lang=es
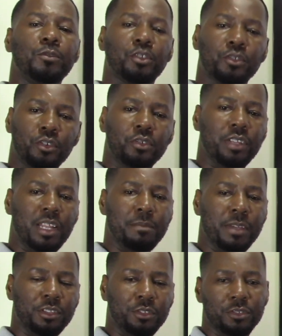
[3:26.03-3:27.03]
Todos los
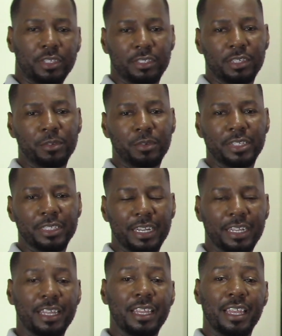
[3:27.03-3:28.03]
elementos que se
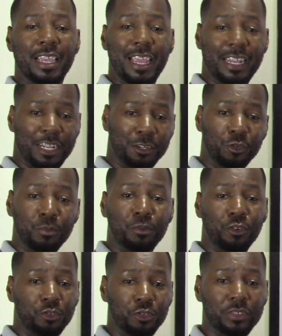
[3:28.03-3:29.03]
encuentran en el
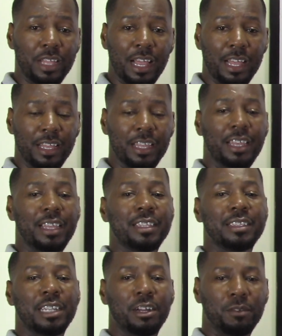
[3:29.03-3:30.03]
grupo 2A
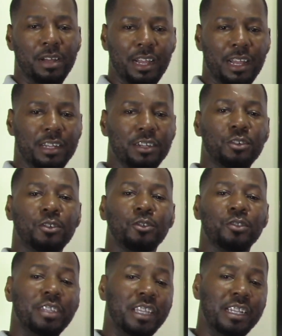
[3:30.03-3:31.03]
trabajan
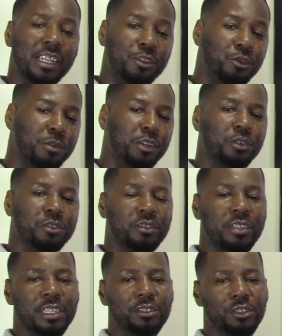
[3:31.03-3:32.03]
o tienen número de
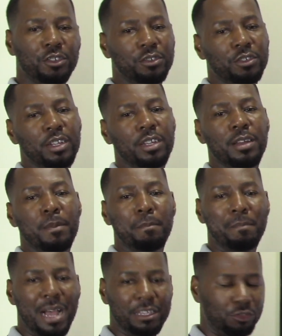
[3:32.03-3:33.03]
oxidación
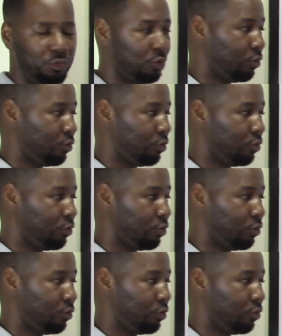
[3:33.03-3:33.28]
más